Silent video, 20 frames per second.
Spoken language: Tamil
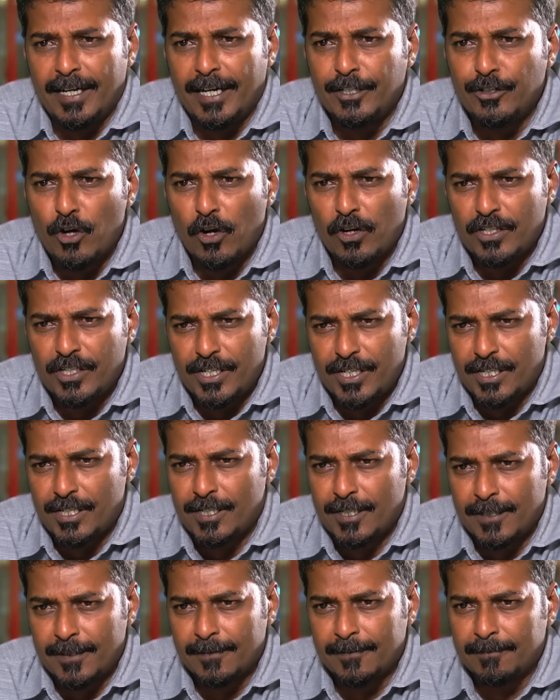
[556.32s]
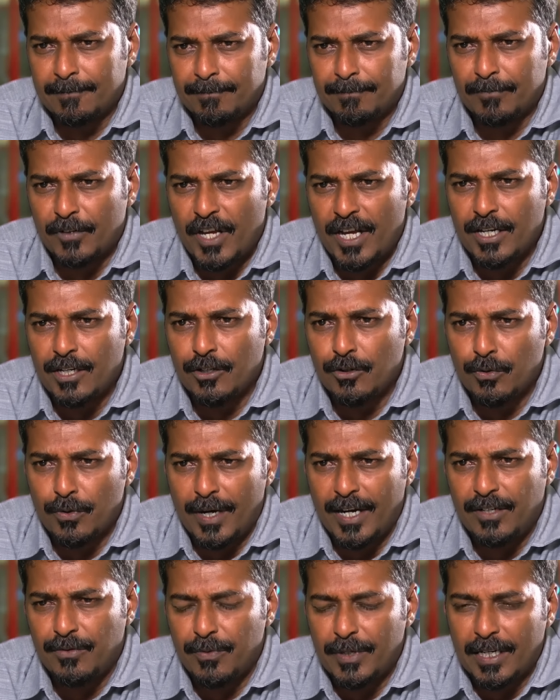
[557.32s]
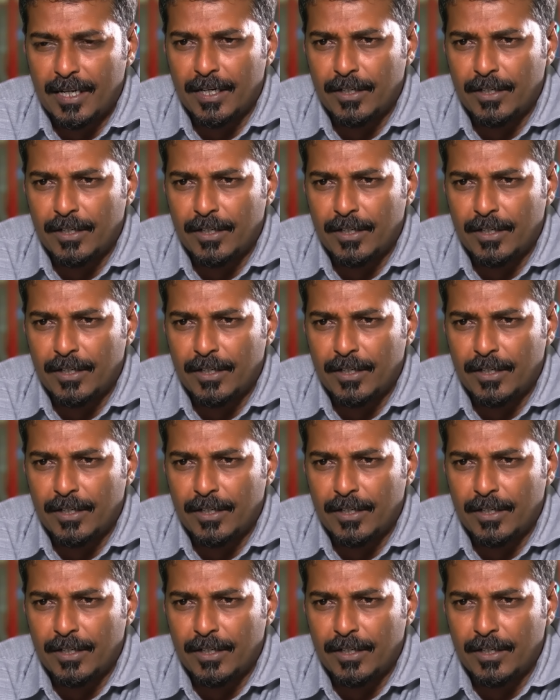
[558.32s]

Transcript: ஐடியாலஜிஸ்ட் ஹிந்து ரைட் விங்